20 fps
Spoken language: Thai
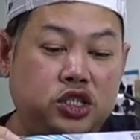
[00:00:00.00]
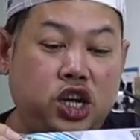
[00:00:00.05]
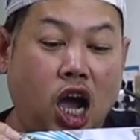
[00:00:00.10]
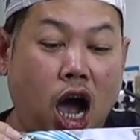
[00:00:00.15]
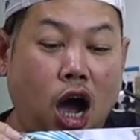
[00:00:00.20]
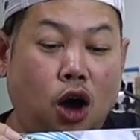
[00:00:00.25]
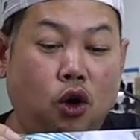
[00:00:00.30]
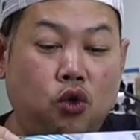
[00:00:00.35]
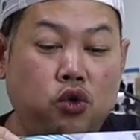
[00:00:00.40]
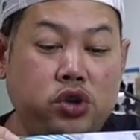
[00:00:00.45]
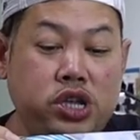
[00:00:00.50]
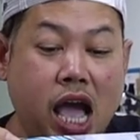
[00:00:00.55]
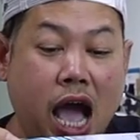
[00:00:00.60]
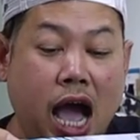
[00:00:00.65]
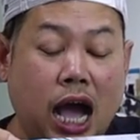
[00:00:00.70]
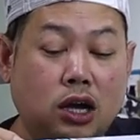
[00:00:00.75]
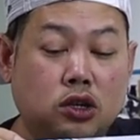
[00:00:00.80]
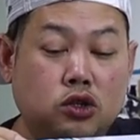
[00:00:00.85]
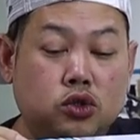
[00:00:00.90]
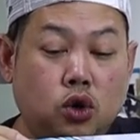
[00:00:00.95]
ชาว
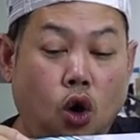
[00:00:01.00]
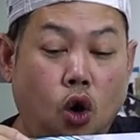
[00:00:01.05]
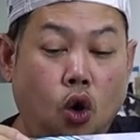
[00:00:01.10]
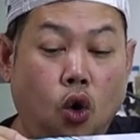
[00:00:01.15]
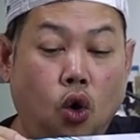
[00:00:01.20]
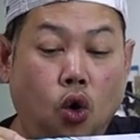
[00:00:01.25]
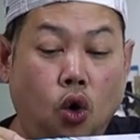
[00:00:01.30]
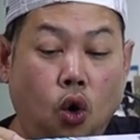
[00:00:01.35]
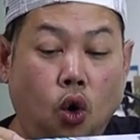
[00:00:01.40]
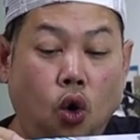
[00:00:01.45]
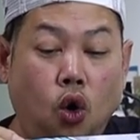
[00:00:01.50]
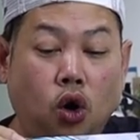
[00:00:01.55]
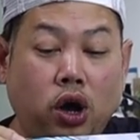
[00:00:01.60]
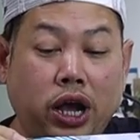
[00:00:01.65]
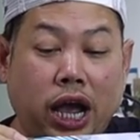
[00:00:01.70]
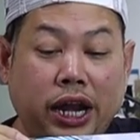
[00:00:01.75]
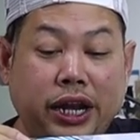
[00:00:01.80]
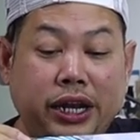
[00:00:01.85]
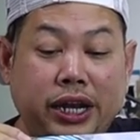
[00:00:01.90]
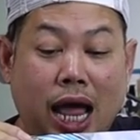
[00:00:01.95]
ยังโอโอ
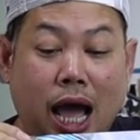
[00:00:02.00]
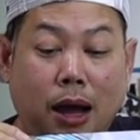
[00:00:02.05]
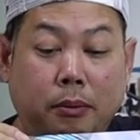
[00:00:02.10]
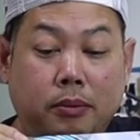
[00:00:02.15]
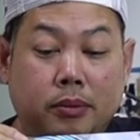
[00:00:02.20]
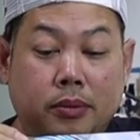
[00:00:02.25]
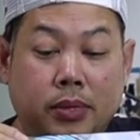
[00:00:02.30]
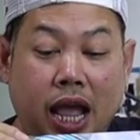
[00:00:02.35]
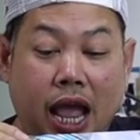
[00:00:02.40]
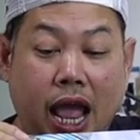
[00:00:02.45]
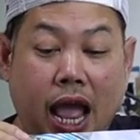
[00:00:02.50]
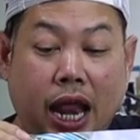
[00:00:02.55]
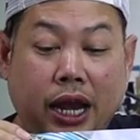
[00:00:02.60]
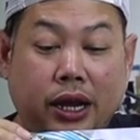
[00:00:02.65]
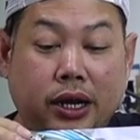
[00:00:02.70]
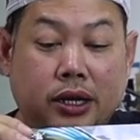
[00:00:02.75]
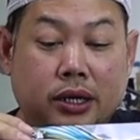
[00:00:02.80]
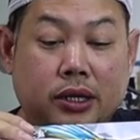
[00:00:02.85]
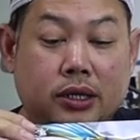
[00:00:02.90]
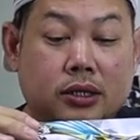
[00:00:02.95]
กันดัมแอ
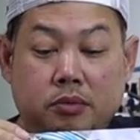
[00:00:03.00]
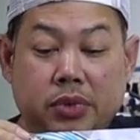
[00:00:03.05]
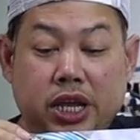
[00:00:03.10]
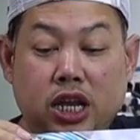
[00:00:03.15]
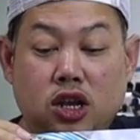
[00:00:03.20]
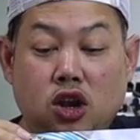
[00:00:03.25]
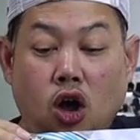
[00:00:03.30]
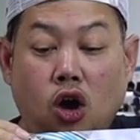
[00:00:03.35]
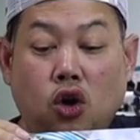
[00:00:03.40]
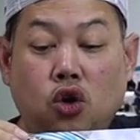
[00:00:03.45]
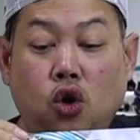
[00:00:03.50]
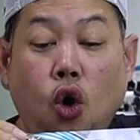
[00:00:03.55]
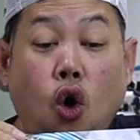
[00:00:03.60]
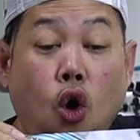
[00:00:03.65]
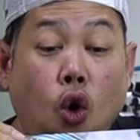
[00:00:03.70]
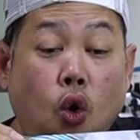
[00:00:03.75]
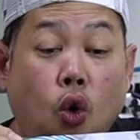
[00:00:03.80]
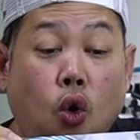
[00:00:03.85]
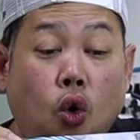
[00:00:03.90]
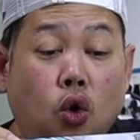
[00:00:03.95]
นวีลองโก
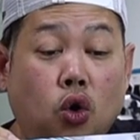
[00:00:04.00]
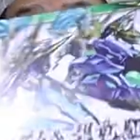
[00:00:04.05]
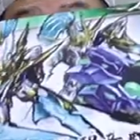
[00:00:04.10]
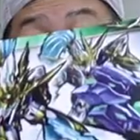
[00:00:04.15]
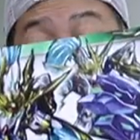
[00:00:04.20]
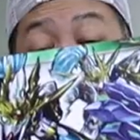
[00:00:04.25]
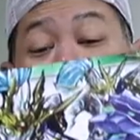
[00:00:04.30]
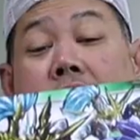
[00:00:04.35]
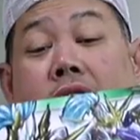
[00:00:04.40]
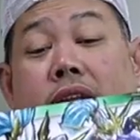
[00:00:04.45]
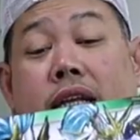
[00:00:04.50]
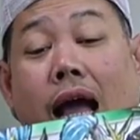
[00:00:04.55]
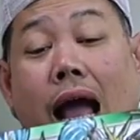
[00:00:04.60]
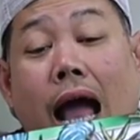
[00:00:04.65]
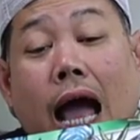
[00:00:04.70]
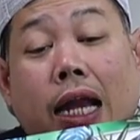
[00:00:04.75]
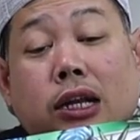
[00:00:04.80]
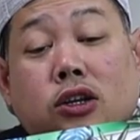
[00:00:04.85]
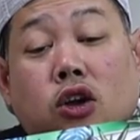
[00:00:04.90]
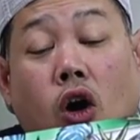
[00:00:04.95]
ชื่อผิดก็
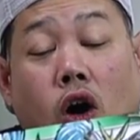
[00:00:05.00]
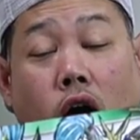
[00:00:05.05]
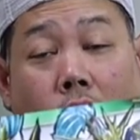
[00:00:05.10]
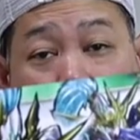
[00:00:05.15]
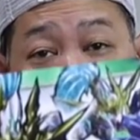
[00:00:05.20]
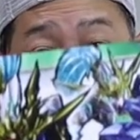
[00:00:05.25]
อ่านขออ